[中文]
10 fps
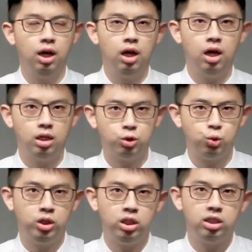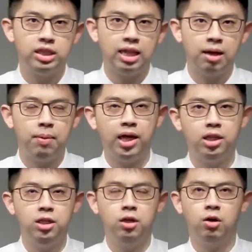啊属灵的迦南美
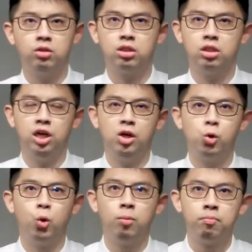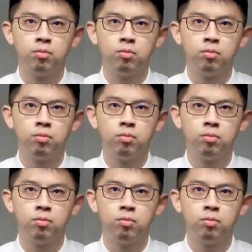地哈，这个天国，